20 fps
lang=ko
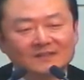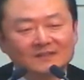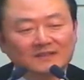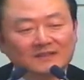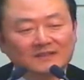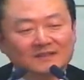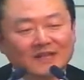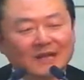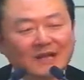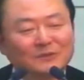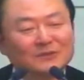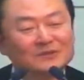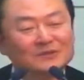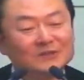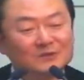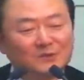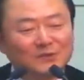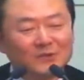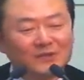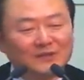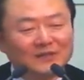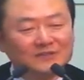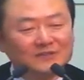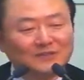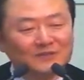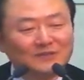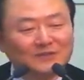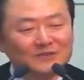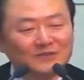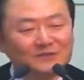다윗을
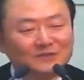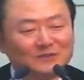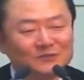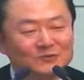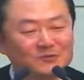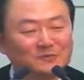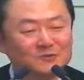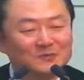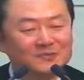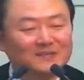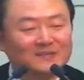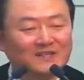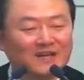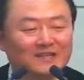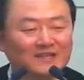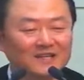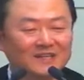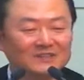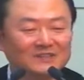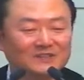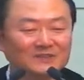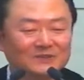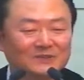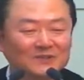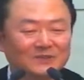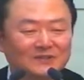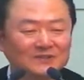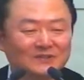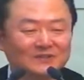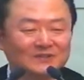통해서 준비를 하게
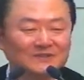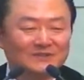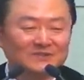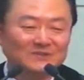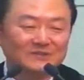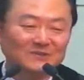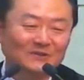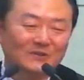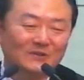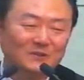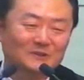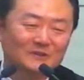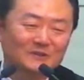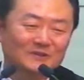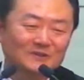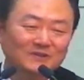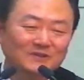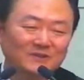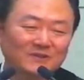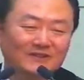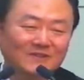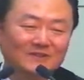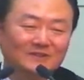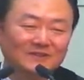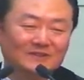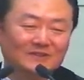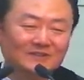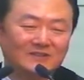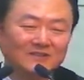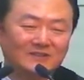하시고 솔로몬을
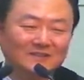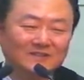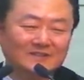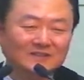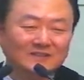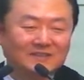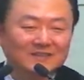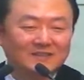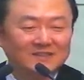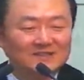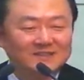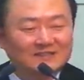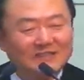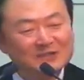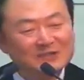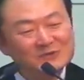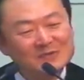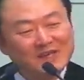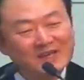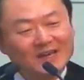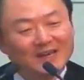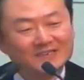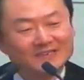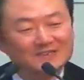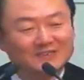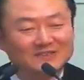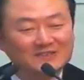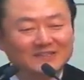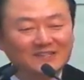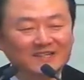통해서 세우게
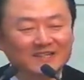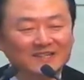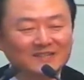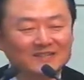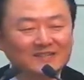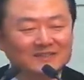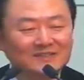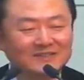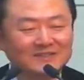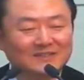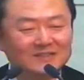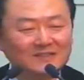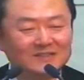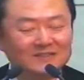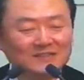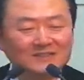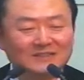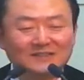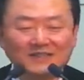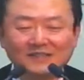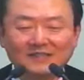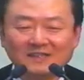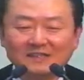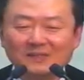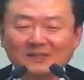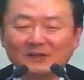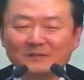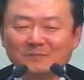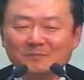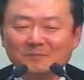하셨잖아요. 근데
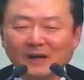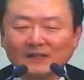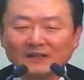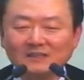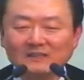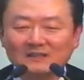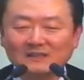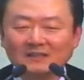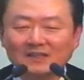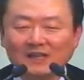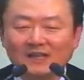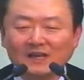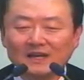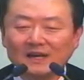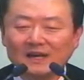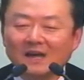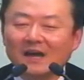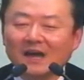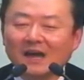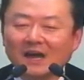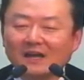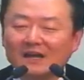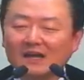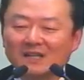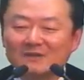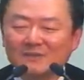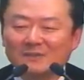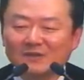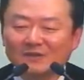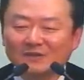이런 방식의
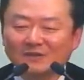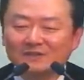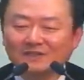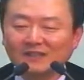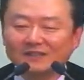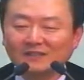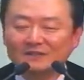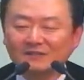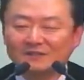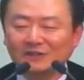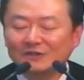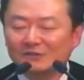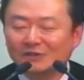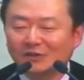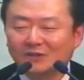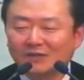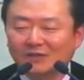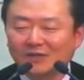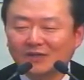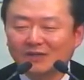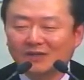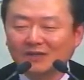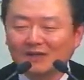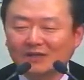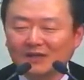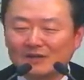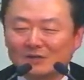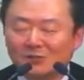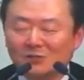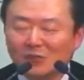하나님의 역사는 성경에
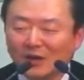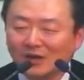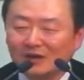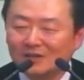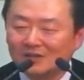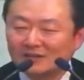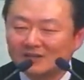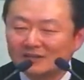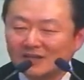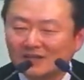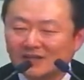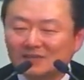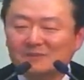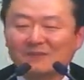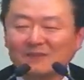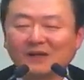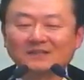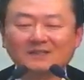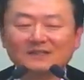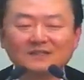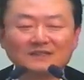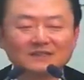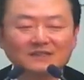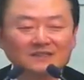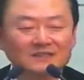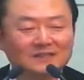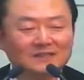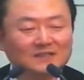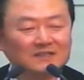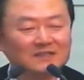굉장히 많이
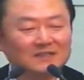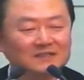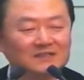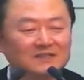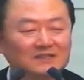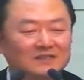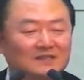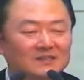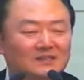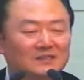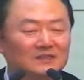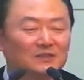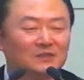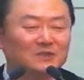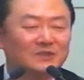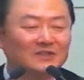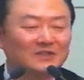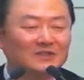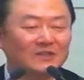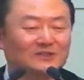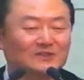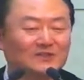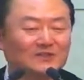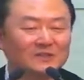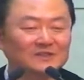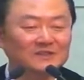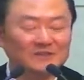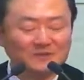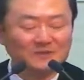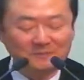어, 기록이 되어져
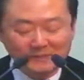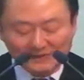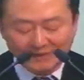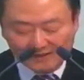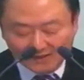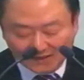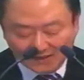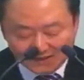있습니다.